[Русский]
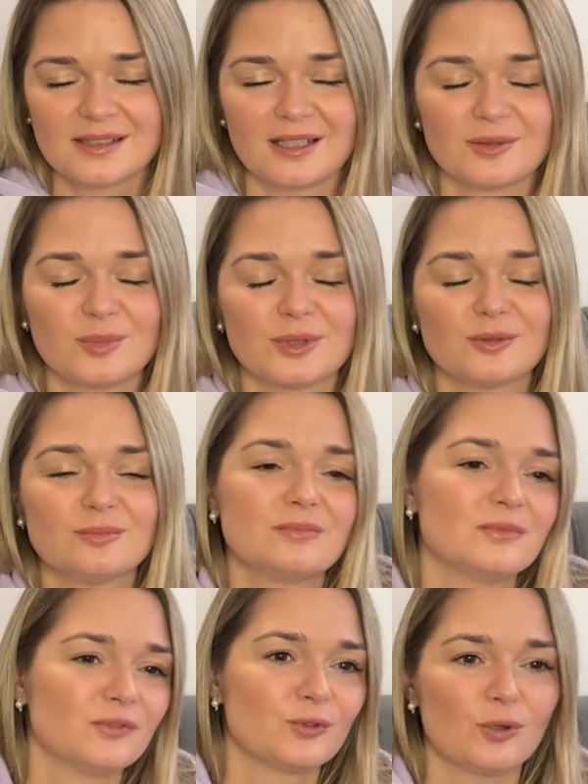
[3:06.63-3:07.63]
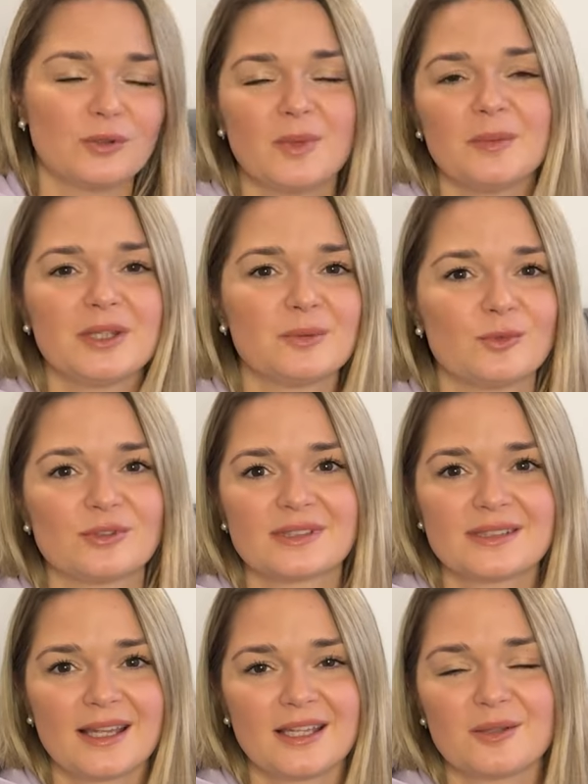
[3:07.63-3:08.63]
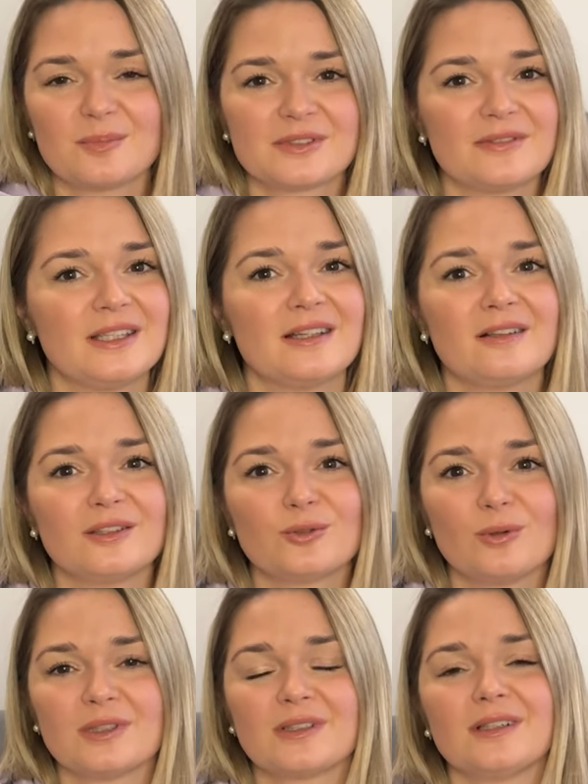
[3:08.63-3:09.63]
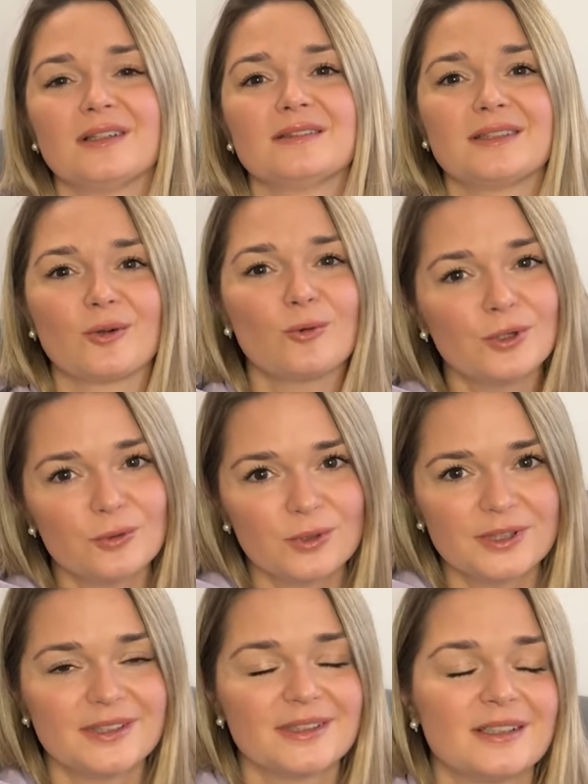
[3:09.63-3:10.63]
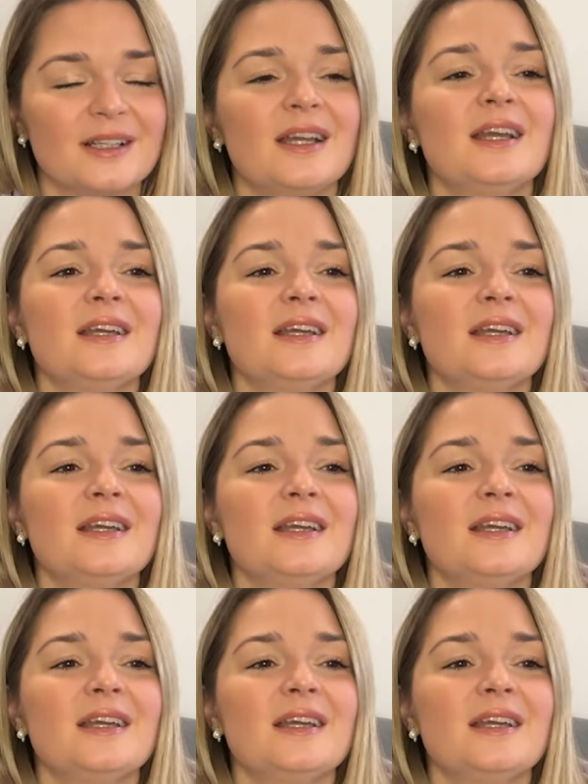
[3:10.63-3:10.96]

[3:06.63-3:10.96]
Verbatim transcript: Как бы в тот момент мое состояние позволяло только такой отдых,